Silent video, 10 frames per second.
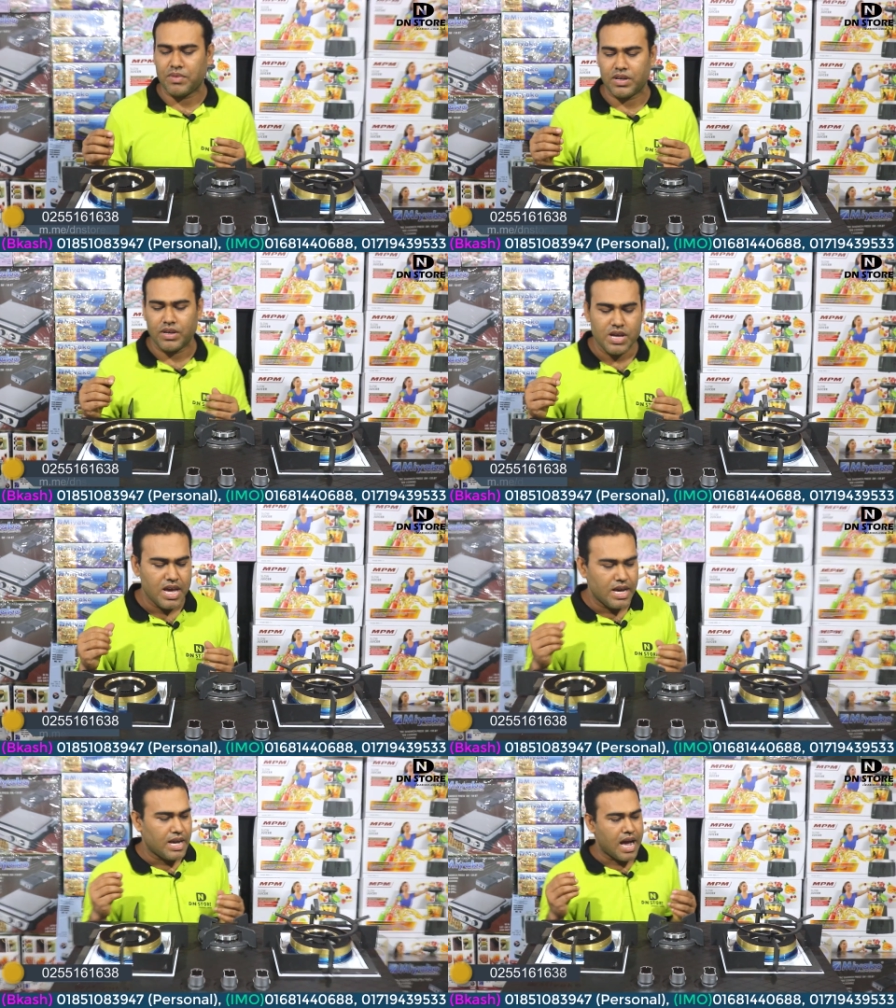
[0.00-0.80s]
আমরা
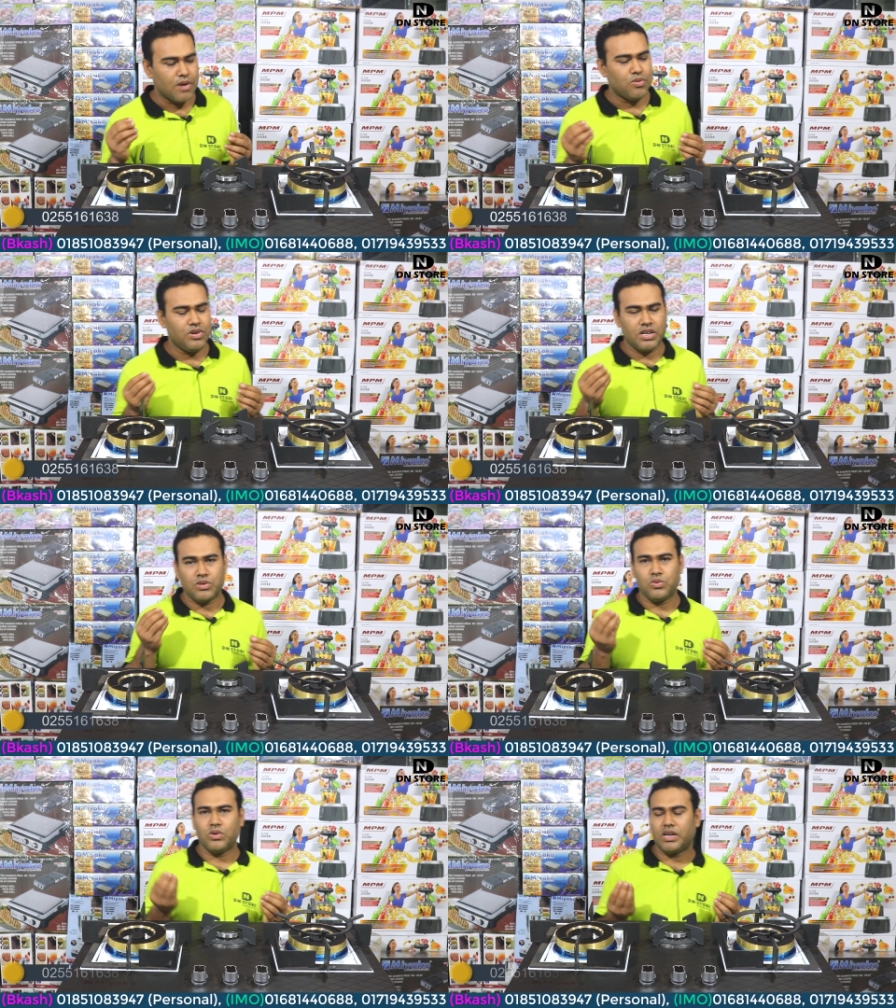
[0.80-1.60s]
আগুনটা
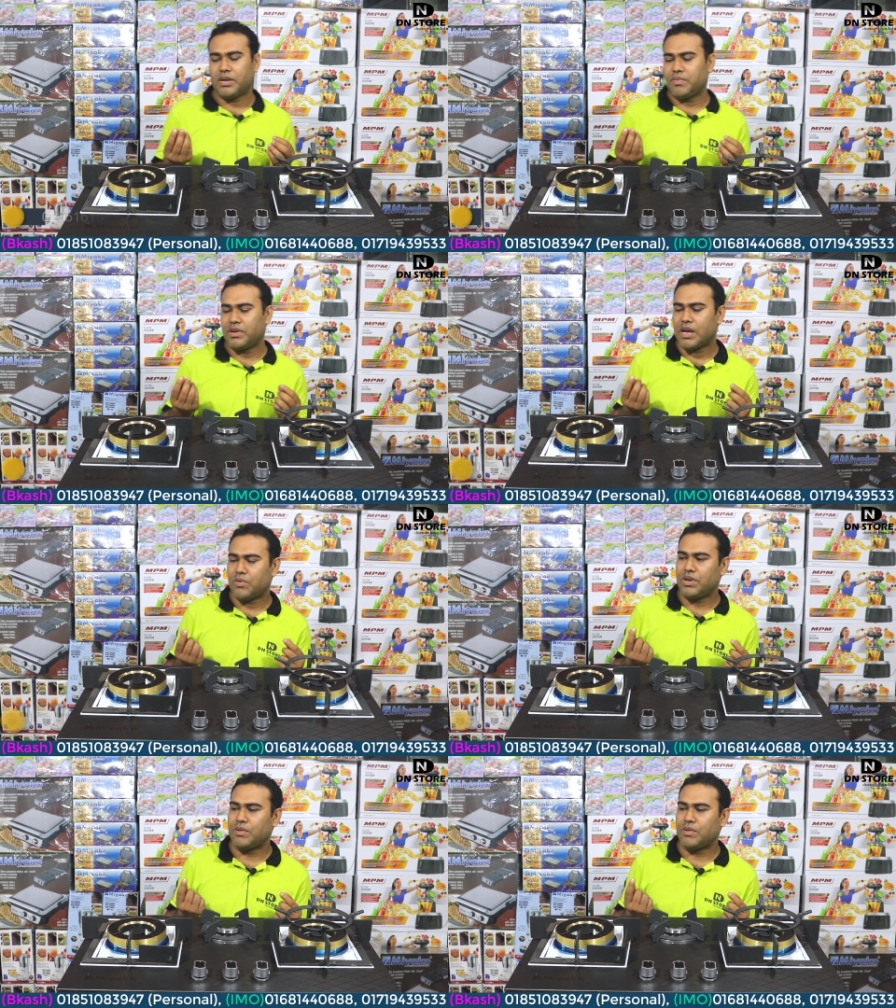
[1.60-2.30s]
চুলা একবারে আগুনটা